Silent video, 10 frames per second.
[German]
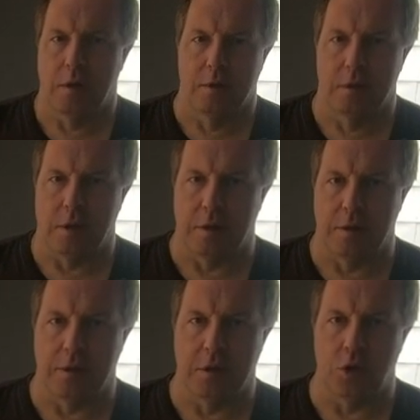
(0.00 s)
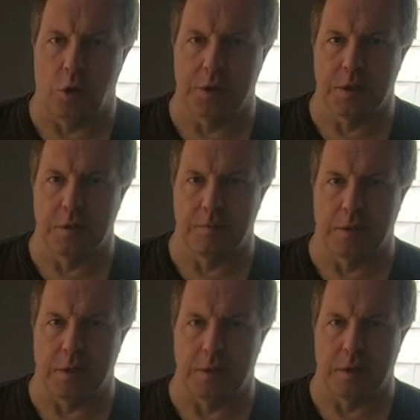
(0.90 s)
dann ist die Chance,
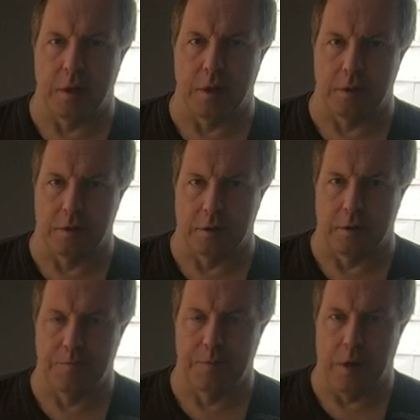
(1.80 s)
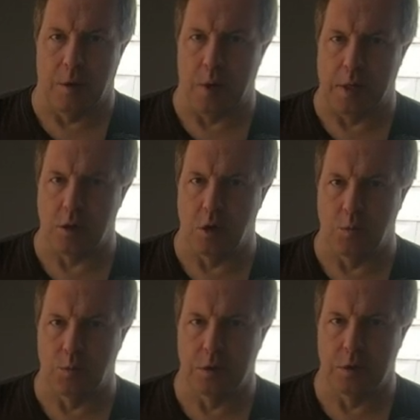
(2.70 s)
dass er äh, abhanden
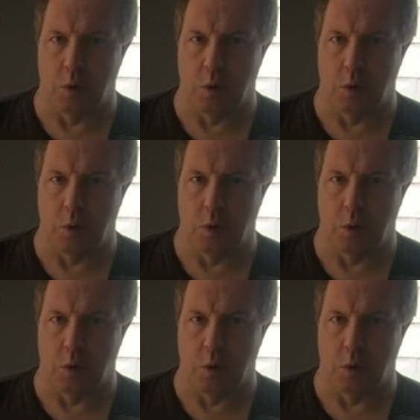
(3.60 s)
kommt,